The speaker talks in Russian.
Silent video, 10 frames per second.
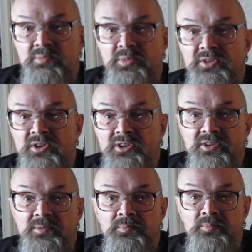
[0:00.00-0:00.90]
Всем
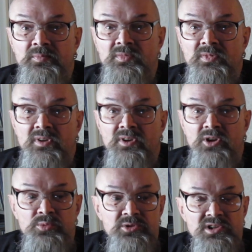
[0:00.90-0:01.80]
привет!
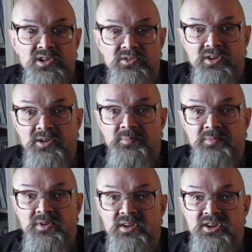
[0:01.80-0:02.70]
Любите ли вы
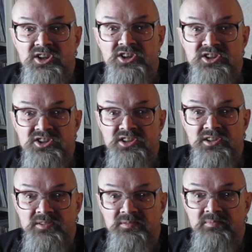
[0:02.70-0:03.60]
инди?
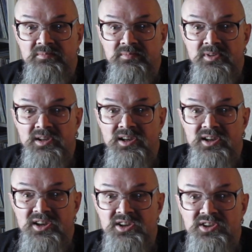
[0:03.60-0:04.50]

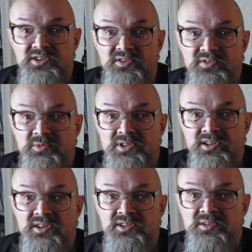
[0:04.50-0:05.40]
Инди в
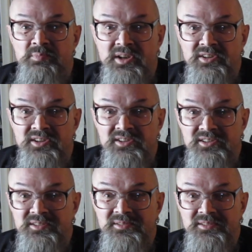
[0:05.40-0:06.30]
смысле
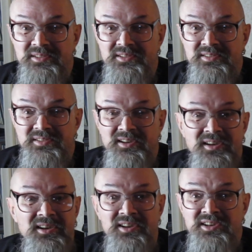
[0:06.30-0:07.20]
independent.
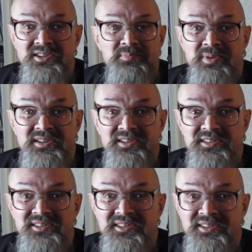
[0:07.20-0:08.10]

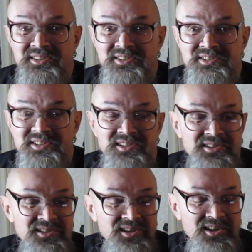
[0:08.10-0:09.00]
Independent и инди –
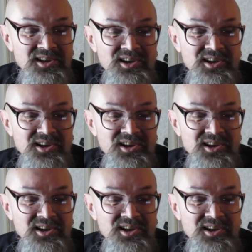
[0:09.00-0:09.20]
это